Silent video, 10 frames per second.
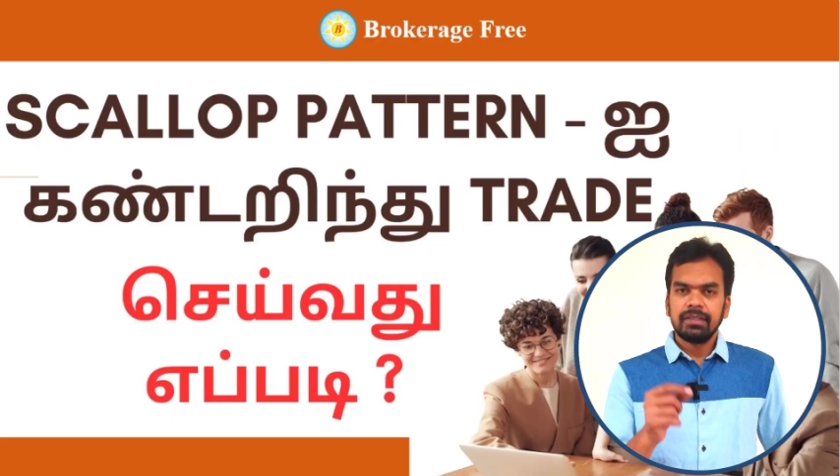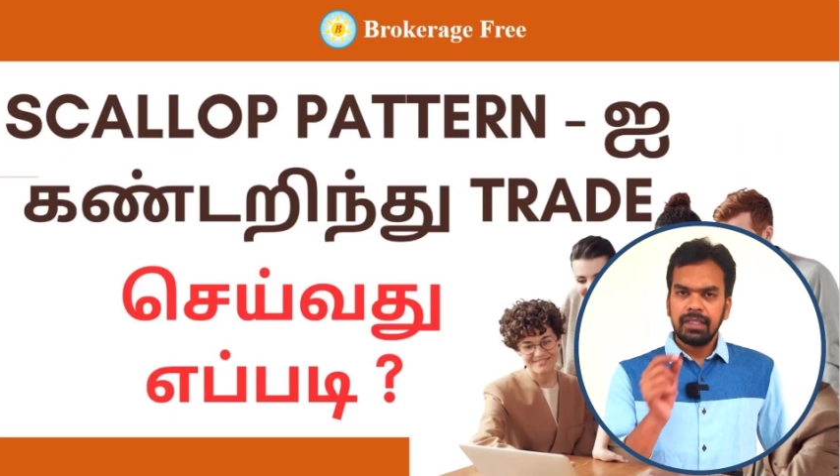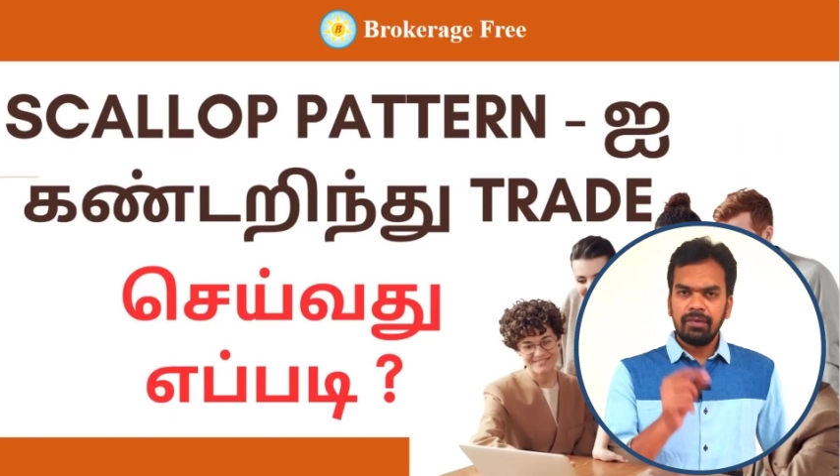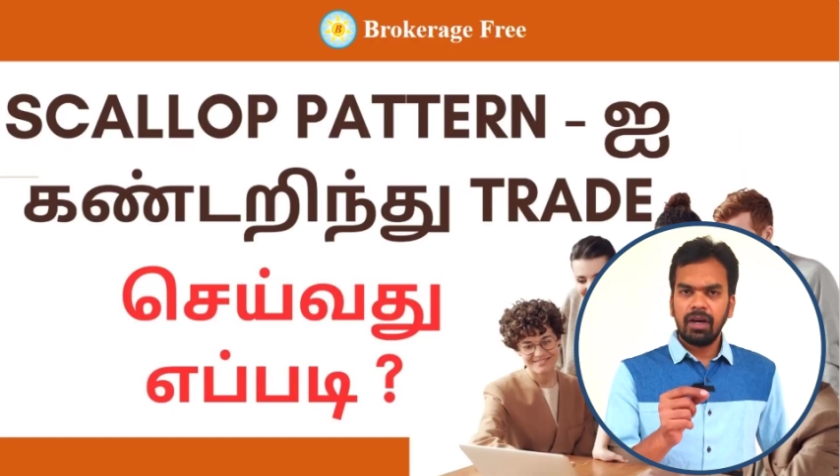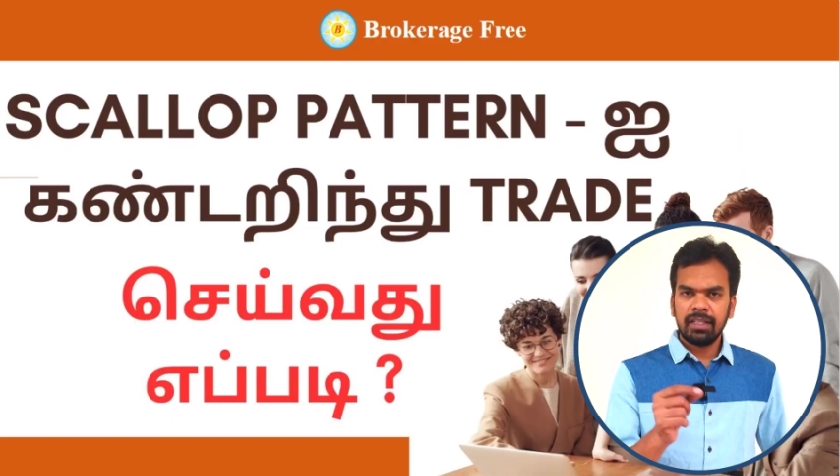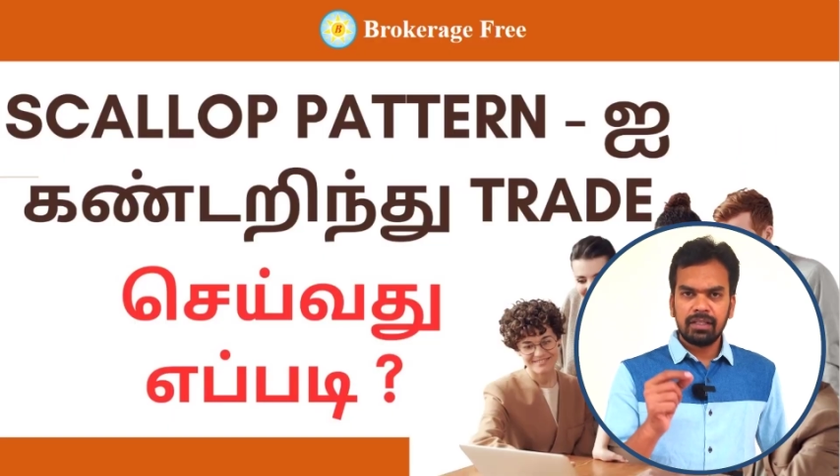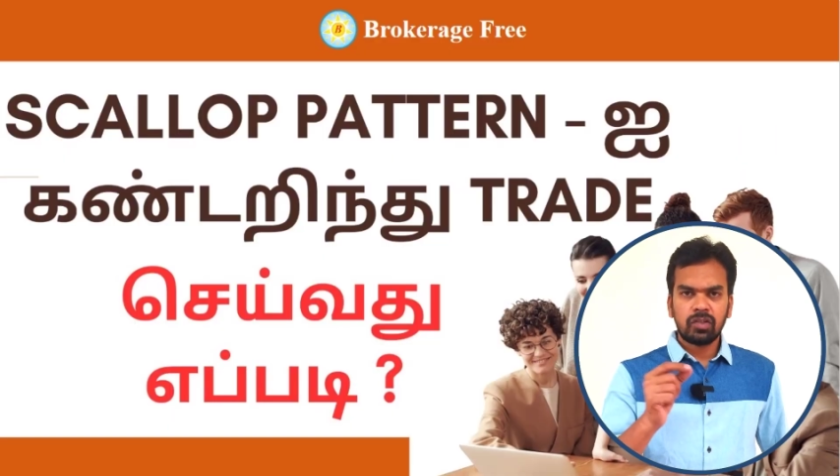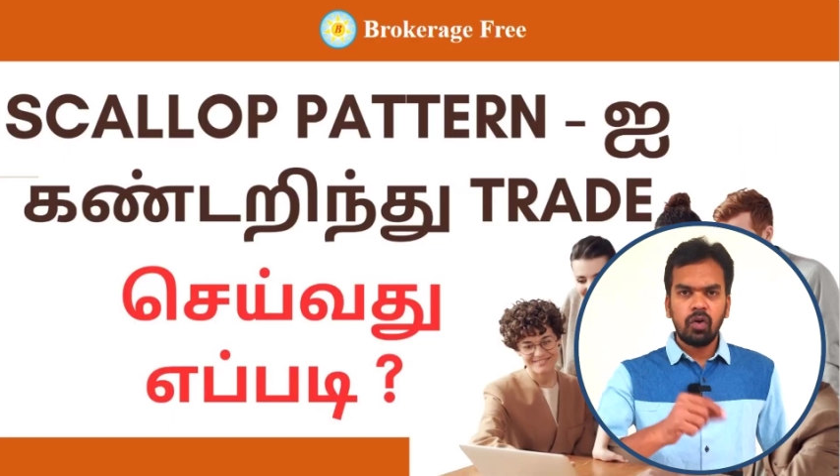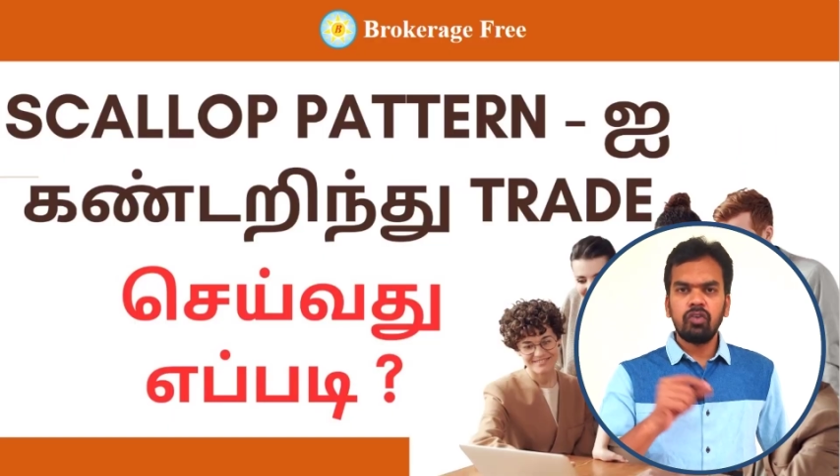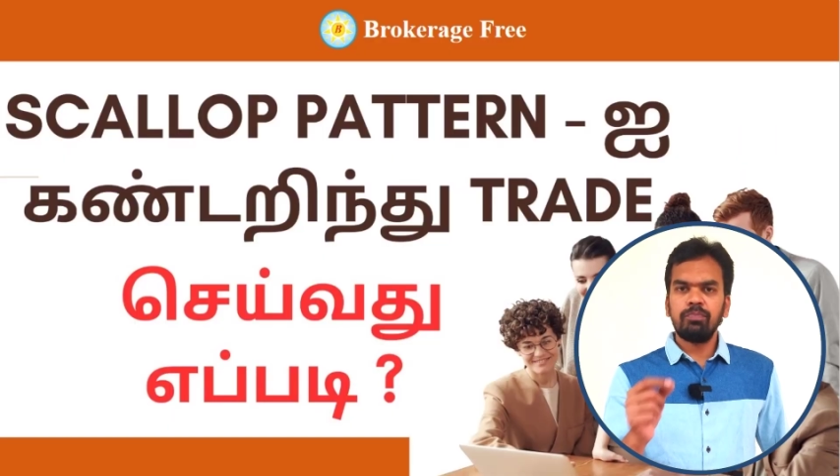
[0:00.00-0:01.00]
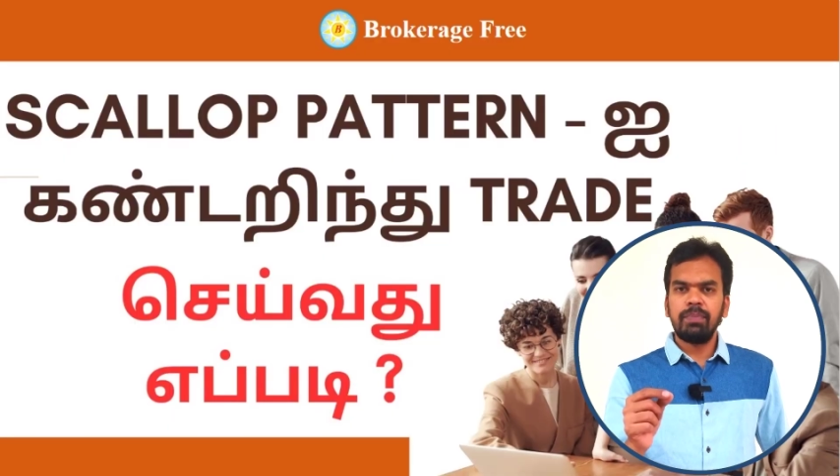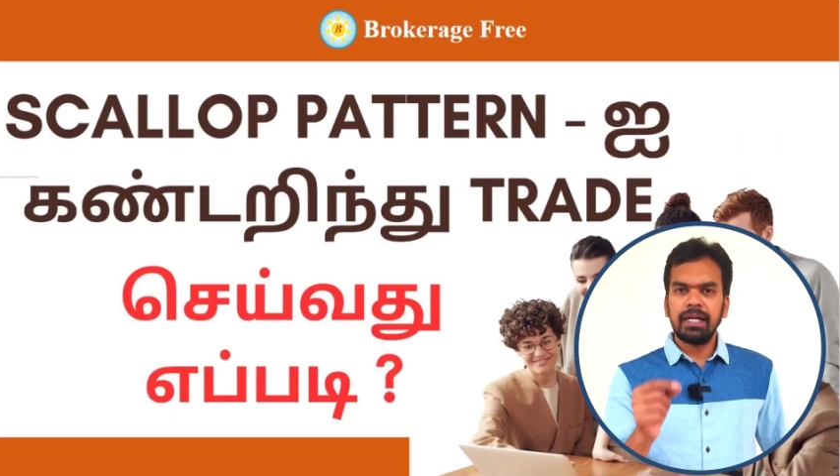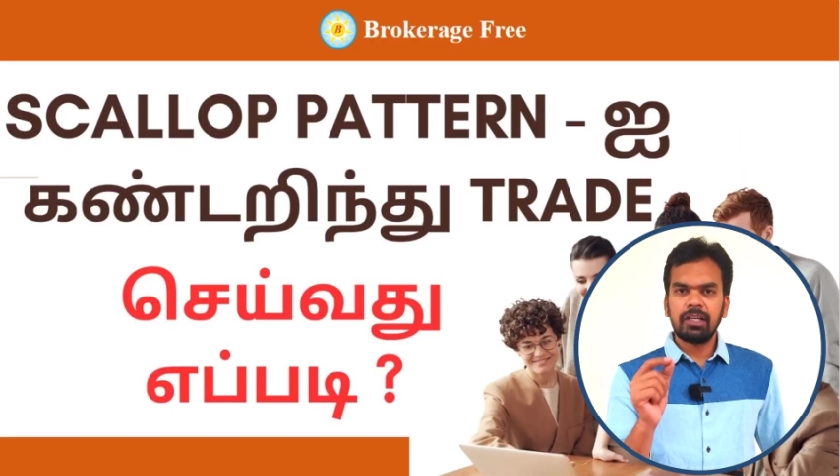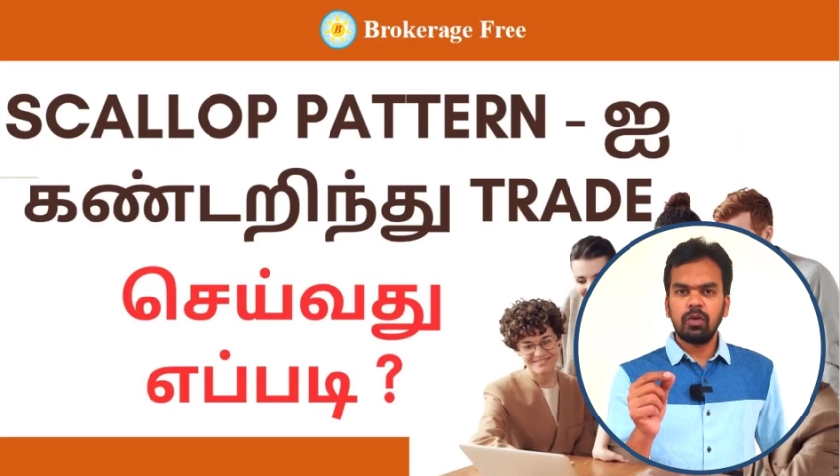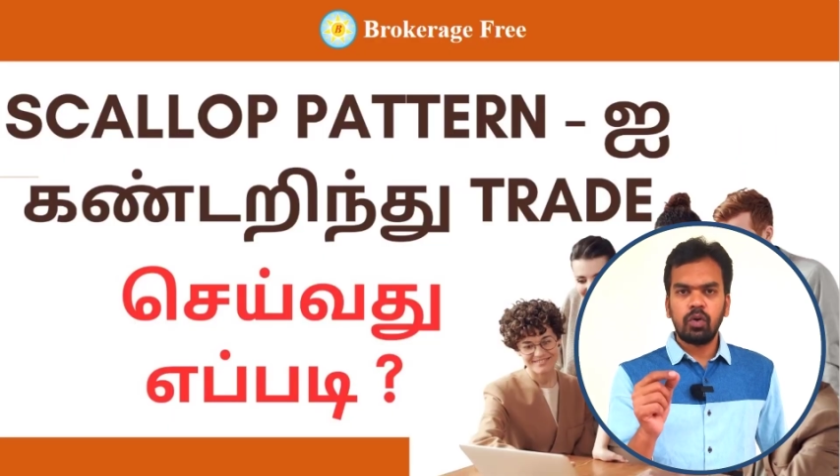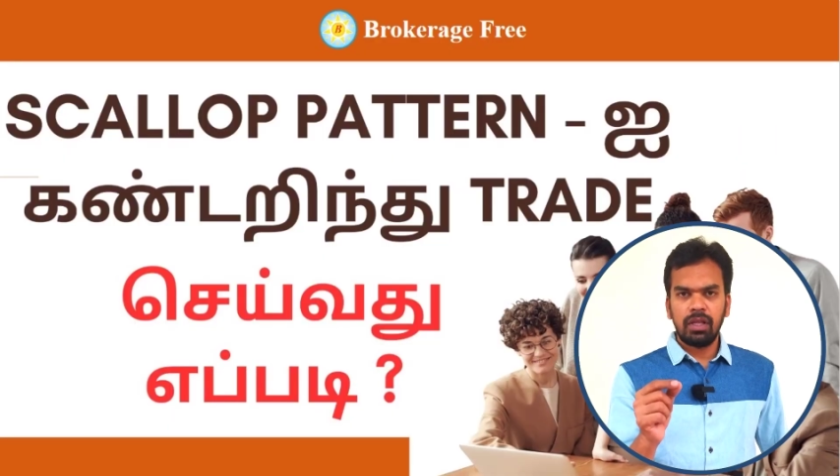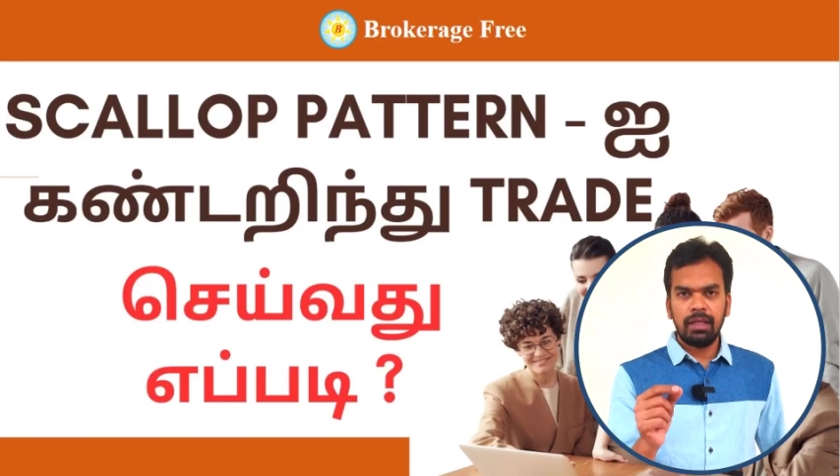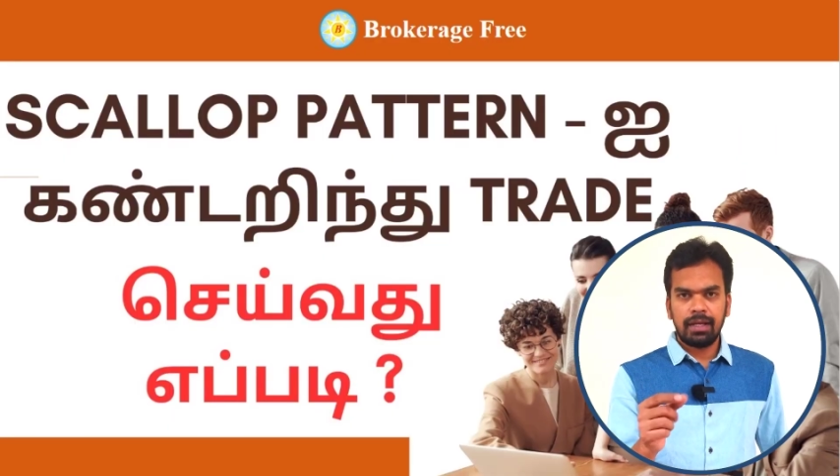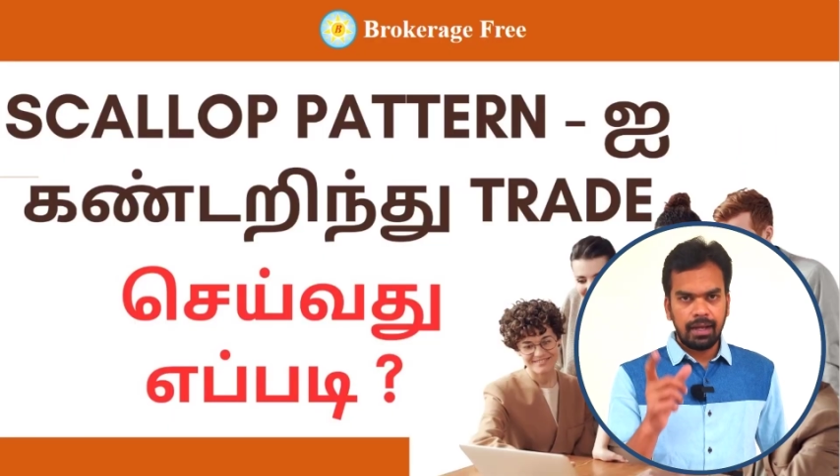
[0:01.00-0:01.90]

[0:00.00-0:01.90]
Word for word: சரி வாங்க இந்த ஆஃப் பேட்டர்னுடைய